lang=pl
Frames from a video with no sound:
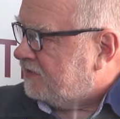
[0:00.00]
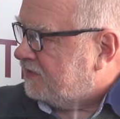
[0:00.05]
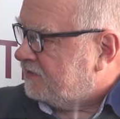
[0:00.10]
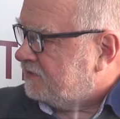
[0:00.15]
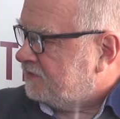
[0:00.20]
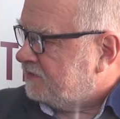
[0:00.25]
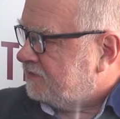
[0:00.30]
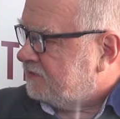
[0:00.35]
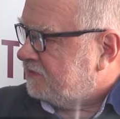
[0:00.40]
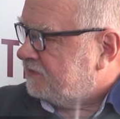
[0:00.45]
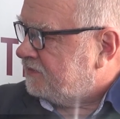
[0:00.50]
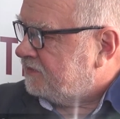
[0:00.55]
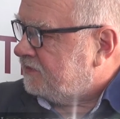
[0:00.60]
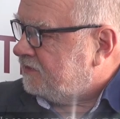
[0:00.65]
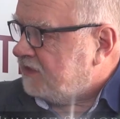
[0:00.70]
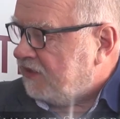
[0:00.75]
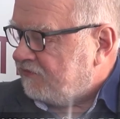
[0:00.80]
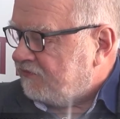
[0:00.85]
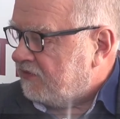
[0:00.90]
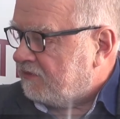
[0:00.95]
E,
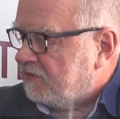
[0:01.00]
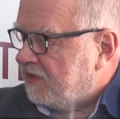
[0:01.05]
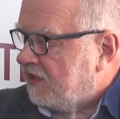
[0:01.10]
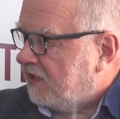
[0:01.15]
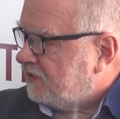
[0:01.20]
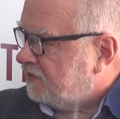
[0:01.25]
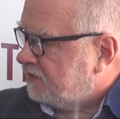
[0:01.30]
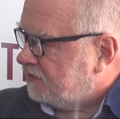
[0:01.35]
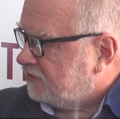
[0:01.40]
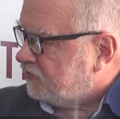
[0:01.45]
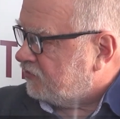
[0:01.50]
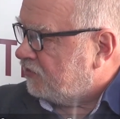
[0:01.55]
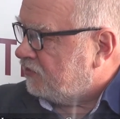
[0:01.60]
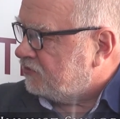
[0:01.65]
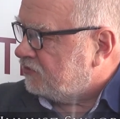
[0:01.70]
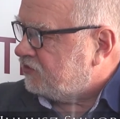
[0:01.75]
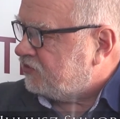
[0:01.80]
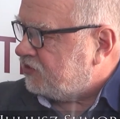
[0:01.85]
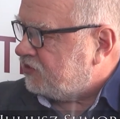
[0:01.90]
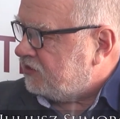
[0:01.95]
e, nie wiem, ale
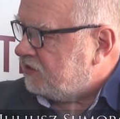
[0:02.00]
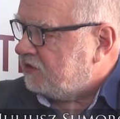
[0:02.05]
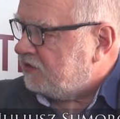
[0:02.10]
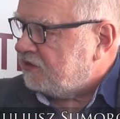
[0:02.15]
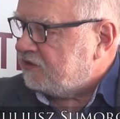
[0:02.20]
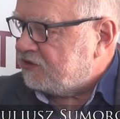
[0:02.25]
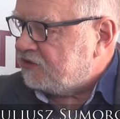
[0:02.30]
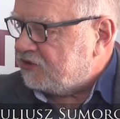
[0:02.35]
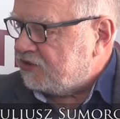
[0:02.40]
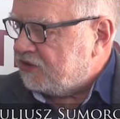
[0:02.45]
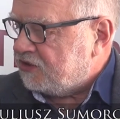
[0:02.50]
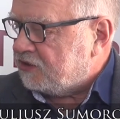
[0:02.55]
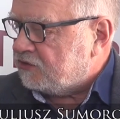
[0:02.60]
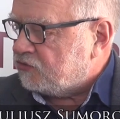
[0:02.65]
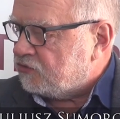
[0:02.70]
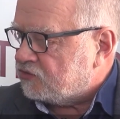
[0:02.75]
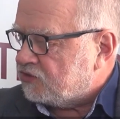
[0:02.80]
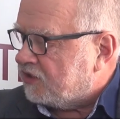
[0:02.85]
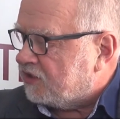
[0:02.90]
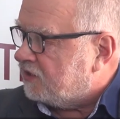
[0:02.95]
to ci, ci
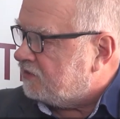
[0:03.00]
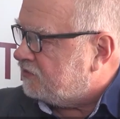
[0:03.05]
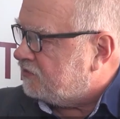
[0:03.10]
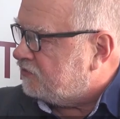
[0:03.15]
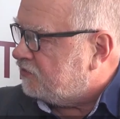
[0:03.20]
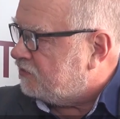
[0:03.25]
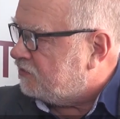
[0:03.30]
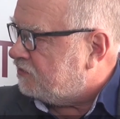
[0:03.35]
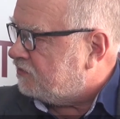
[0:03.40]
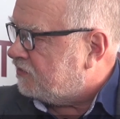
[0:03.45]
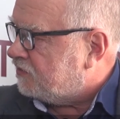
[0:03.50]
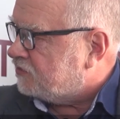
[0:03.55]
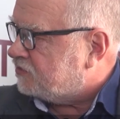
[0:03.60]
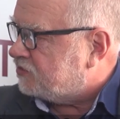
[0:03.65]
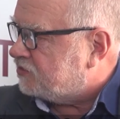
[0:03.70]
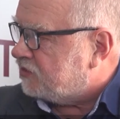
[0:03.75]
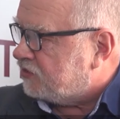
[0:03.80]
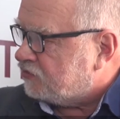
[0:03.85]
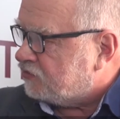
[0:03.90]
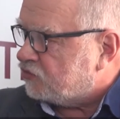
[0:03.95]
którzy kandydują
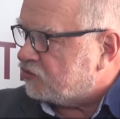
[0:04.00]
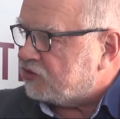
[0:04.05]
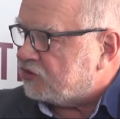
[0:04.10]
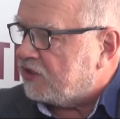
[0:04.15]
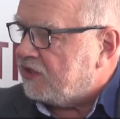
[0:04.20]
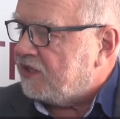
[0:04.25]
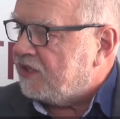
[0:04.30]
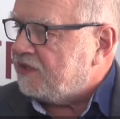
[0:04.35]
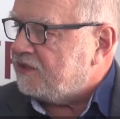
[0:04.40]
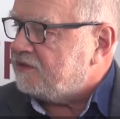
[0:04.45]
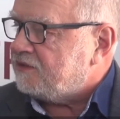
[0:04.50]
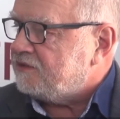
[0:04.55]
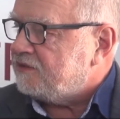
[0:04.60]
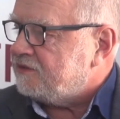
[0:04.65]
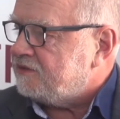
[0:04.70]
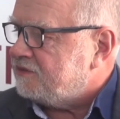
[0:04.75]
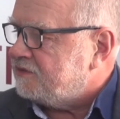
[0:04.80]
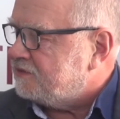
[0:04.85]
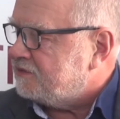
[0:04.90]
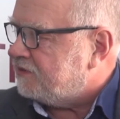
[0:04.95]
od serduszka,
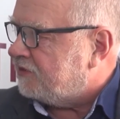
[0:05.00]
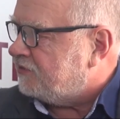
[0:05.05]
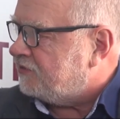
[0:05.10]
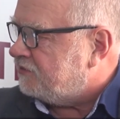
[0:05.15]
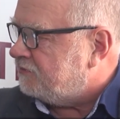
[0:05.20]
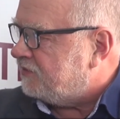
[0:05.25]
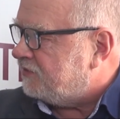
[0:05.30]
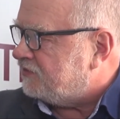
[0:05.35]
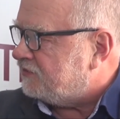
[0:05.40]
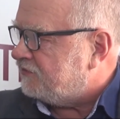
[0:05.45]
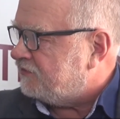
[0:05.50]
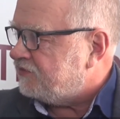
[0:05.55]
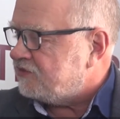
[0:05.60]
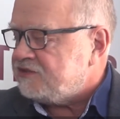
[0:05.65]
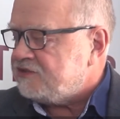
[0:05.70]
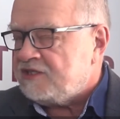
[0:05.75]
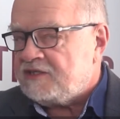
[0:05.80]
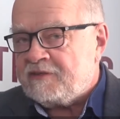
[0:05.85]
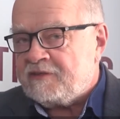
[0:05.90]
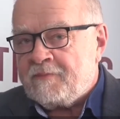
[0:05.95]
to oni będą
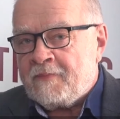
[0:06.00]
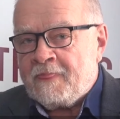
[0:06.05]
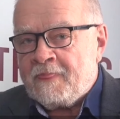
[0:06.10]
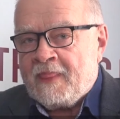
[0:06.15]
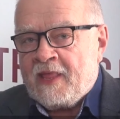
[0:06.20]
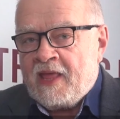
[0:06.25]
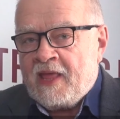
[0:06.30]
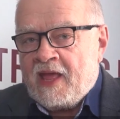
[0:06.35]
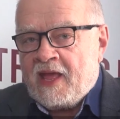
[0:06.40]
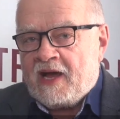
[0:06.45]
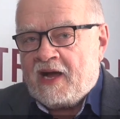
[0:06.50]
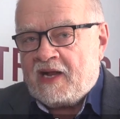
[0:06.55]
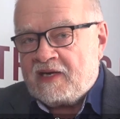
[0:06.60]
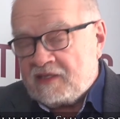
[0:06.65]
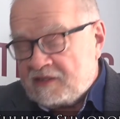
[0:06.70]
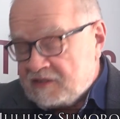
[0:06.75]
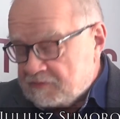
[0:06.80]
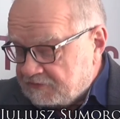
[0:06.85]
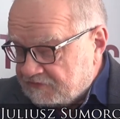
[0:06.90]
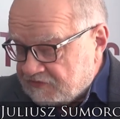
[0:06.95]
wiedzieli.
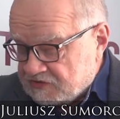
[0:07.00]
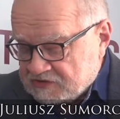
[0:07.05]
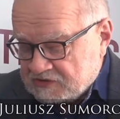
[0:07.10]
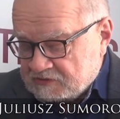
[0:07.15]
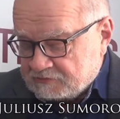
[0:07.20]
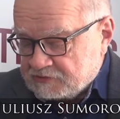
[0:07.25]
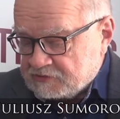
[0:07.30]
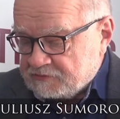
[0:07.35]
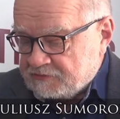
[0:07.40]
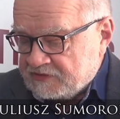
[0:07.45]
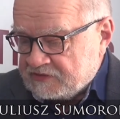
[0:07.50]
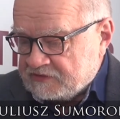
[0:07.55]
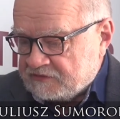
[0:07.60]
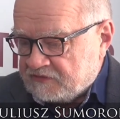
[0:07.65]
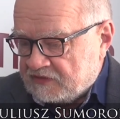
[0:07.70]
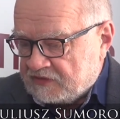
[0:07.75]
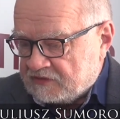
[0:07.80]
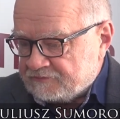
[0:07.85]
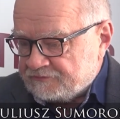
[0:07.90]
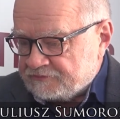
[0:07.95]
Ale na poważnie, proszę
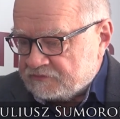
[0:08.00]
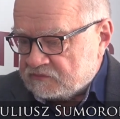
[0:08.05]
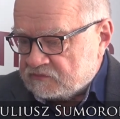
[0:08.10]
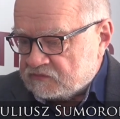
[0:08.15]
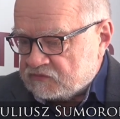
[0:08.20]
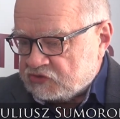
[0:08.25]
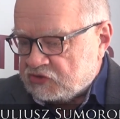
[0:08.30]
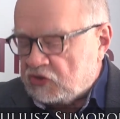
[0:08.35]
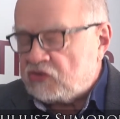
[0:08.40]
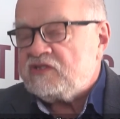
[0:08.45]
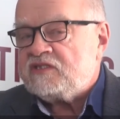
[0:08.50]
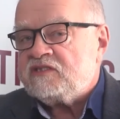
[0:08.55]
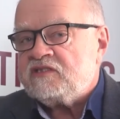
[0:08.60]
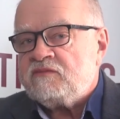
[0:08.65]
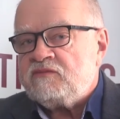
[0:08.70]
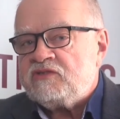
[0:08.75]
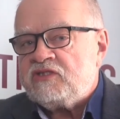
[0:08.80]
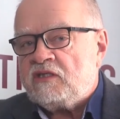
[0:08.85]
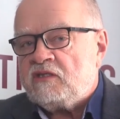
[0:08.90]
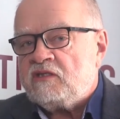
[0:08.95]
Państwa, co jest
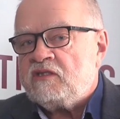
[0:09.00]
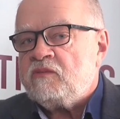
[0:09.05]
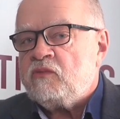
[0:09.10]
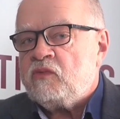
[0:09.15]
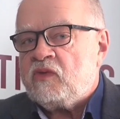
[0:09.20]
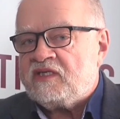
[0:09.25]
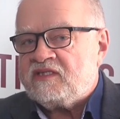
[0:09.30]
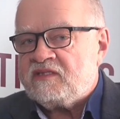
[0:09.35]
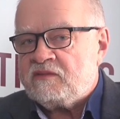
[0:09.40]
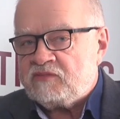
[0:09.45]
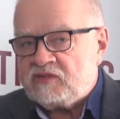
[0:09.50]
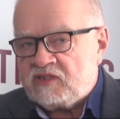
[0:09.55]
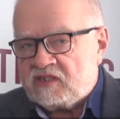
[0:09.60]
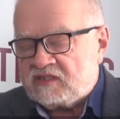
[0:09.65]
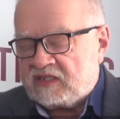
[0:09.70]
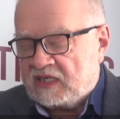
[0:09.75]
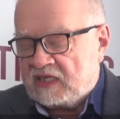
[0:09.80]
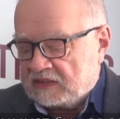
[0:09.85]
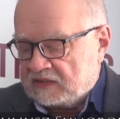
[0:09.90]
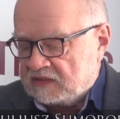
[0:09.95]
z tym Zielonym Ładem
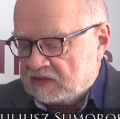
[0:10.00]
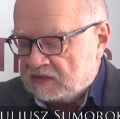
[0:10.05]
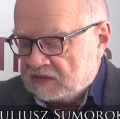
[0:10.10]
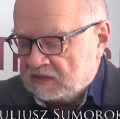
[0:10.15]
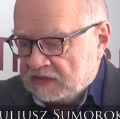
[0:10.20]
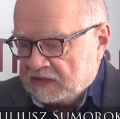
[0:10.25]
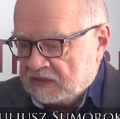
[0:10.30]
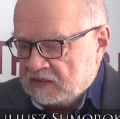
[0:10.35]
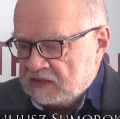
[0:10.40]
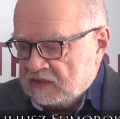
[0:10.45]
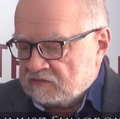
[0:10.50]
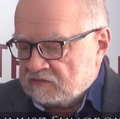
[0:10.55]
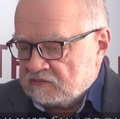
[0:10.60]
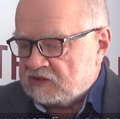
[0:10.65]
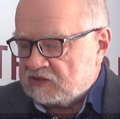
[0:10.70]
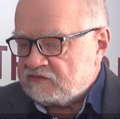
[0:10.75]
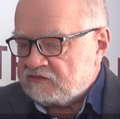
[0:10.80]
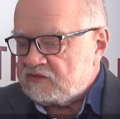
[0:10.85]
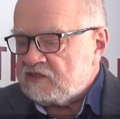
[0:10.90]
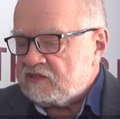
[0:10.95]
nie tak?
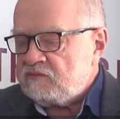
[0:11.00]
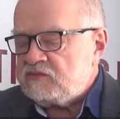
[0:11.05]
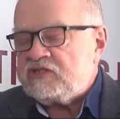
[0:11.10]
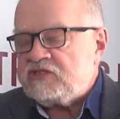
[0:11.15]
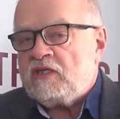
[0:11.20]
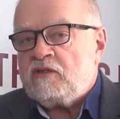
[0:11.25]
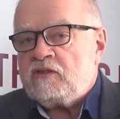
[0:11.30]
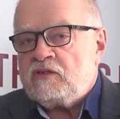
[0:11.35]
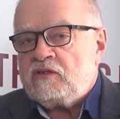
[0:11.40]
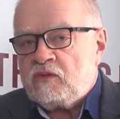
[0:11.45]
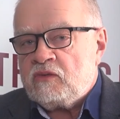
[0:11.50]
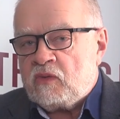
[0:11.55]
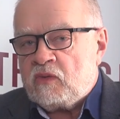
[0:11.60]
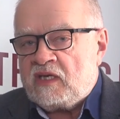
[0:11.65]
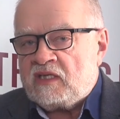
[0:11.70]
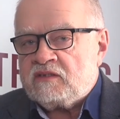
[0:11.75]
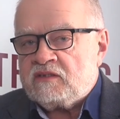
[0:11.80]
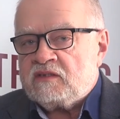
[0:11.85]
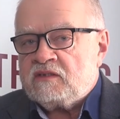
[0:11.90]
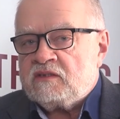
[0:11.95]
Przede wszystkim Zielony
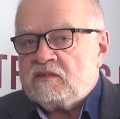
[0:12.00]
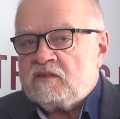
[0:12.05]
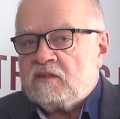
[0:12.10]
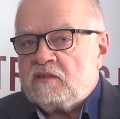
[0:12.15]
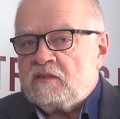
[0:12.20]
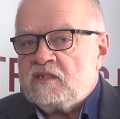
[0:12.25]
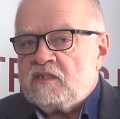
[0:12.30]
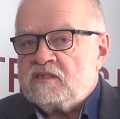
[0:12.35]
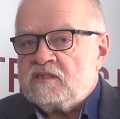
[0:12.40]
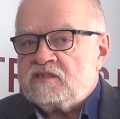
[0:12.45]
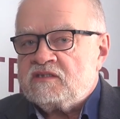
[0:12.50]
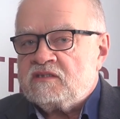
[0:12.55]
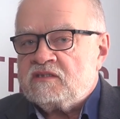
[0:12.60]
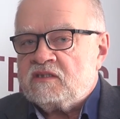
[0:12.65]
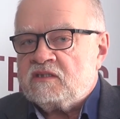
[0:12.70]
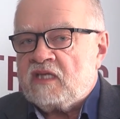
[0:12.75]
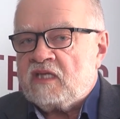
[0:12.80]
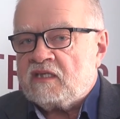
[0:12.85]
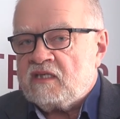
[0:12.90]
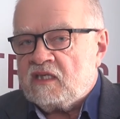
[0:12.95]
Ład to
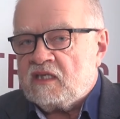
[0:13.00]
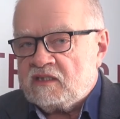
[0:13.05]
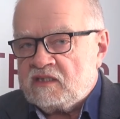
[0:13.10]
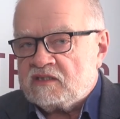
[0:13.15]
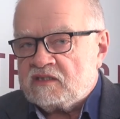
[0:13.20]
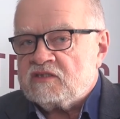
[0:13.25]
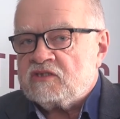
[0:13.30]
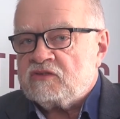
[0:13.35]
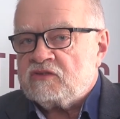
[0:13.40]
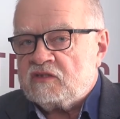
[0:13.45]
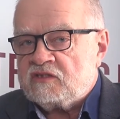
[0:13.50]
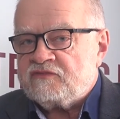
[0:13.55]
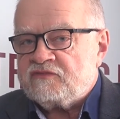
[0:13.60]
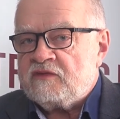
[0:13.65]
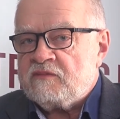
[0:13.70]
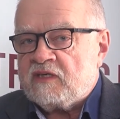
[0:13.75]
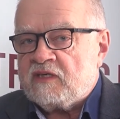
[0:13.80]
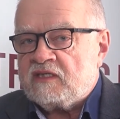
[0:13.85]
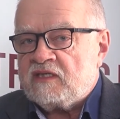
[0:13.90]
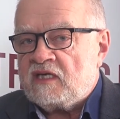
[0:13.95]
jest, tak jak ja zresztą na
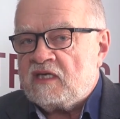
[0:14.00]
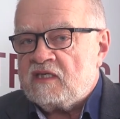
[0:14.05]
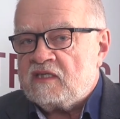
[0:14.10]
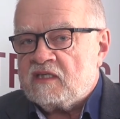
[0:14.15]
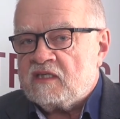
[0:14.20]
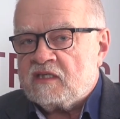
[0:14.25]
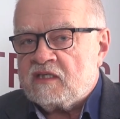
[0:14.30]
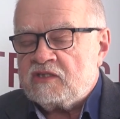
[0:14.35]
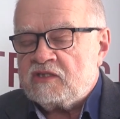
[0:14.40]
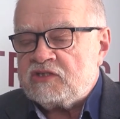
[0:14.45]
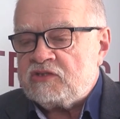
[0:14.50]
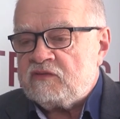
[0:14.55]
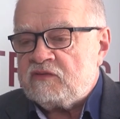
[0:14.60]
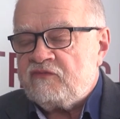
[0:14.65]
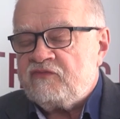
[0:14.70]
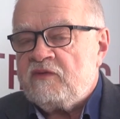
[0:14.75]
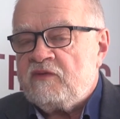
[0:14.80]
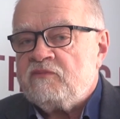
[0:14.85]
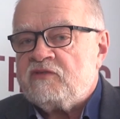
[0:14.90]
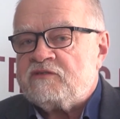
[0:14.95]
swoim kanale
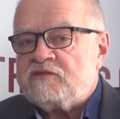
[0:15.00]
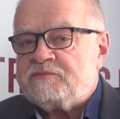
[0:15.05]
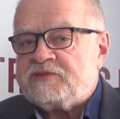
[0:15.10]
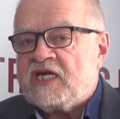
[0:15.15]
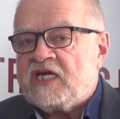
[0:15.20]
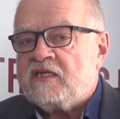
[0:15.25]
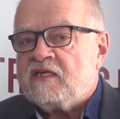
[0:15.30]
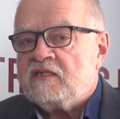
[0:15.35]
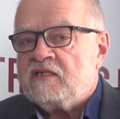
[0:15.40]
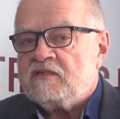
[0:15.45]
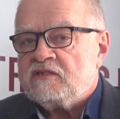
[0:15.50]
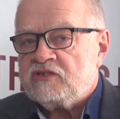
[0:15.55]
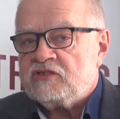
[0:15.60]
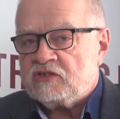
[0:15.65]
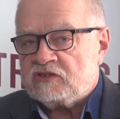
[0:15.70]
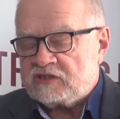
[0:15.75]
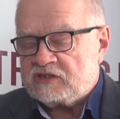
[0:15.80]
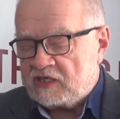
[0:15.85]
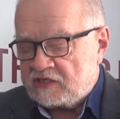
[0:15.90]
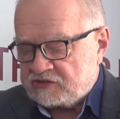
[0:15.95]
nakręciłem film, to jest przekręt
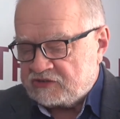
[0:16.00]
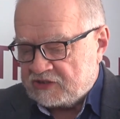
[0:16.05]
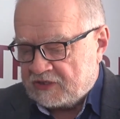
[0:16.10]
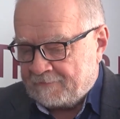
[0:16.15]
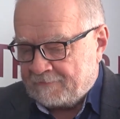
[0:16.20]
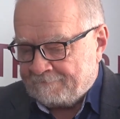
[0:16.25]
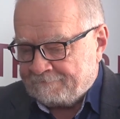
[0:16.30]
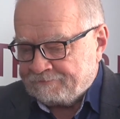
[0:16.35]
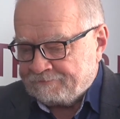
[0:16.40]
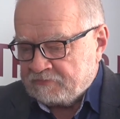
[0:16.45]
tysiąclecia.